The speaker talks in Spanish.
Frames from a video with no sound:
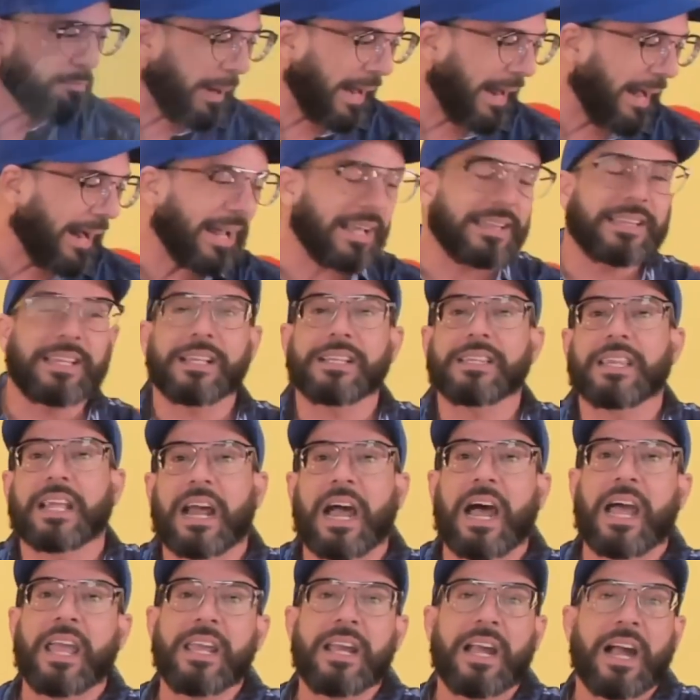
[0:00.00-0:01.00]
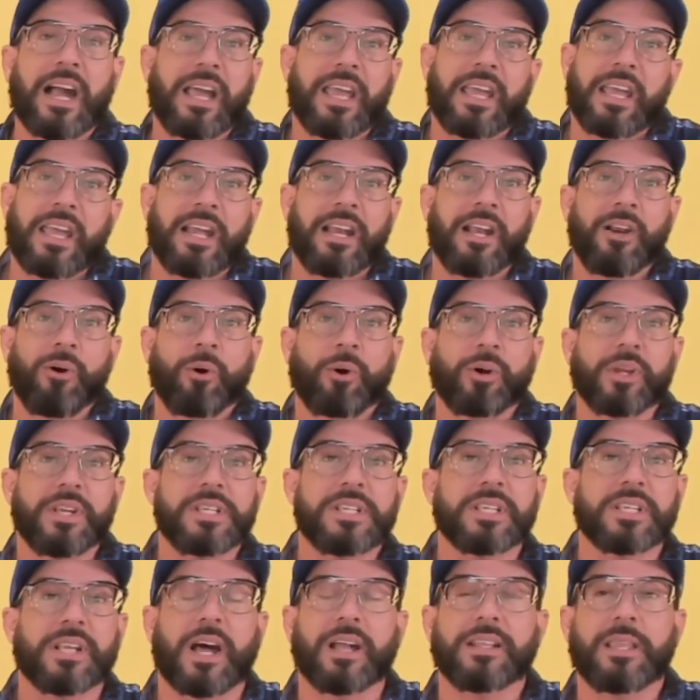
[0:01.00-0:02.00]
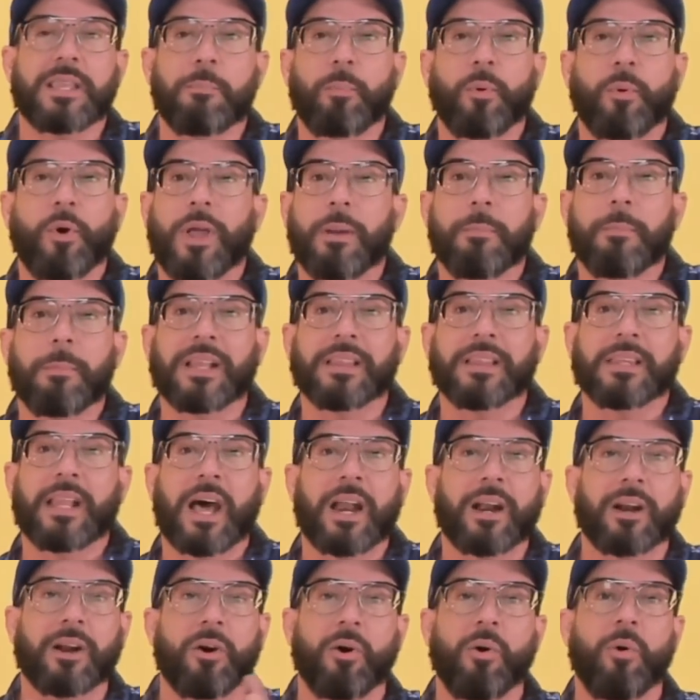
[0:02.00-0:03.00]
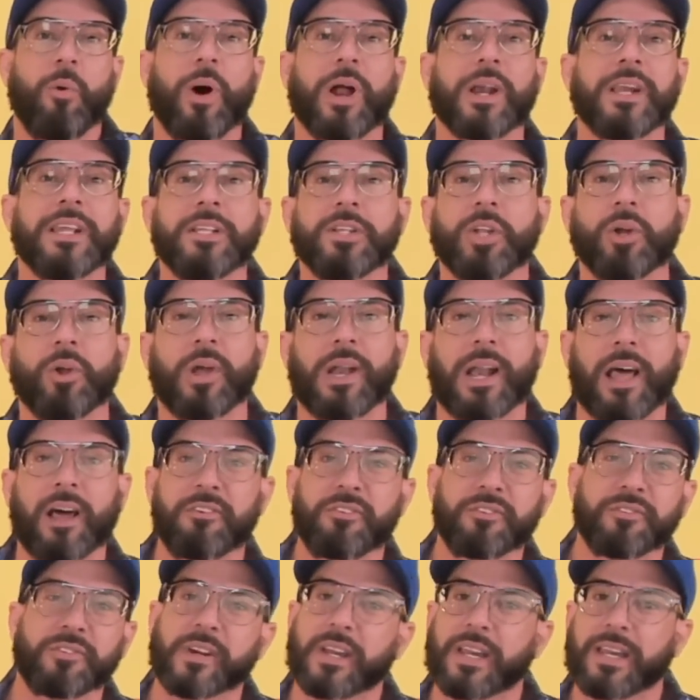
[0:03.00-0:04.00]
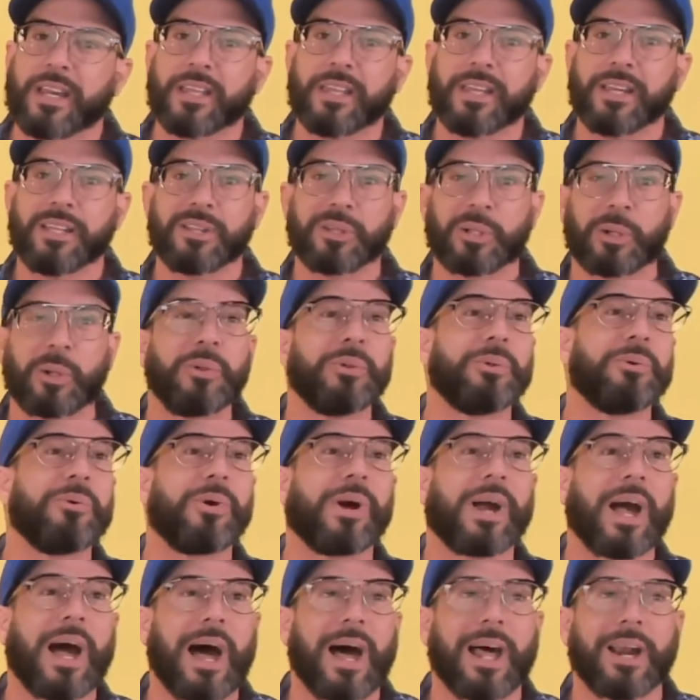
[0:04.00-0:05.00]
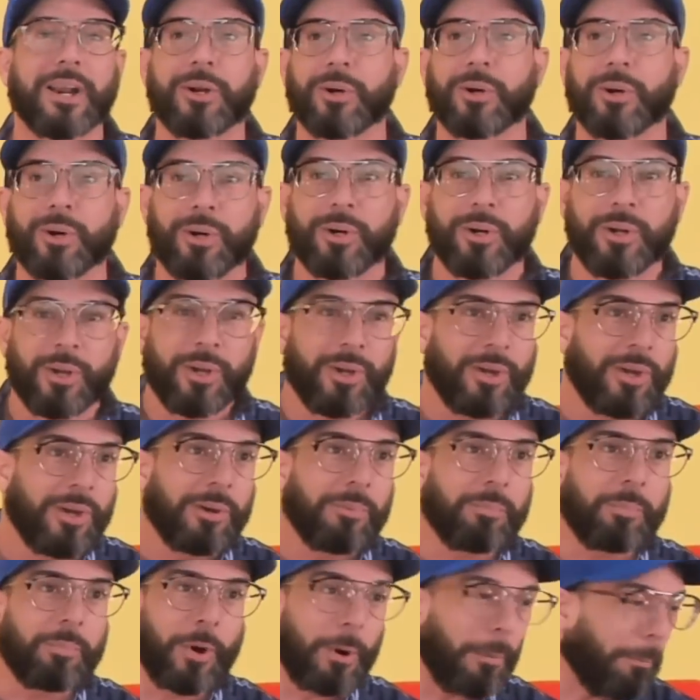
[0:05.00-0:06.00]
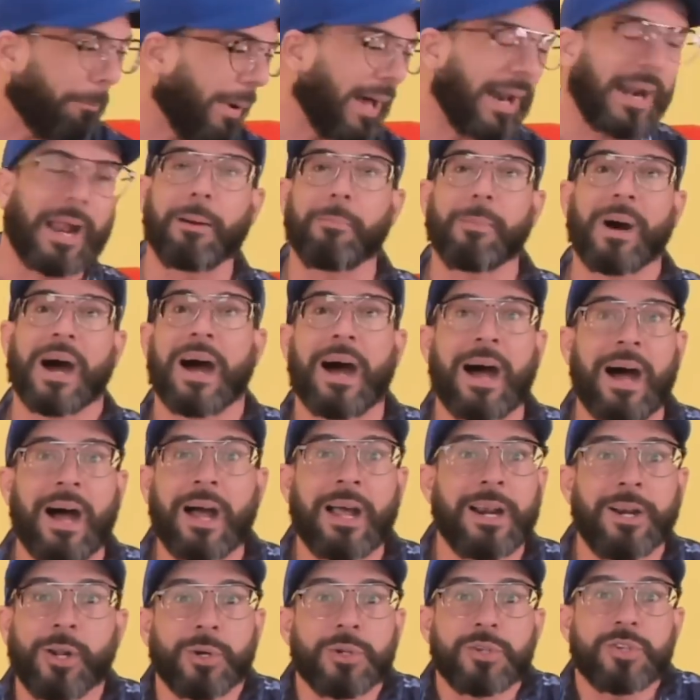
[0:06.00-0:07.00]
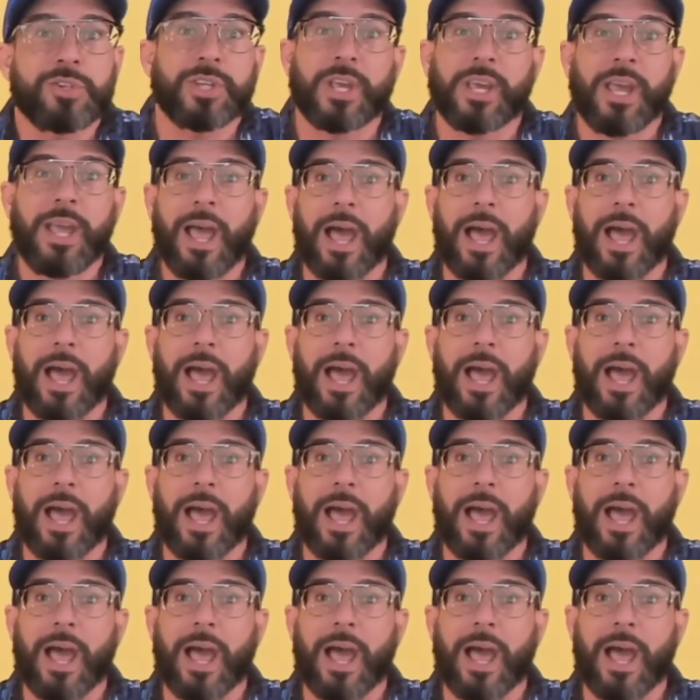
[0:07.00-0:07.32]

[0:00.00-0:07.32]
para que te traiga él o quizás te puede mandar con Juanito de la Fe dentro de un carro por Panamá, no sé,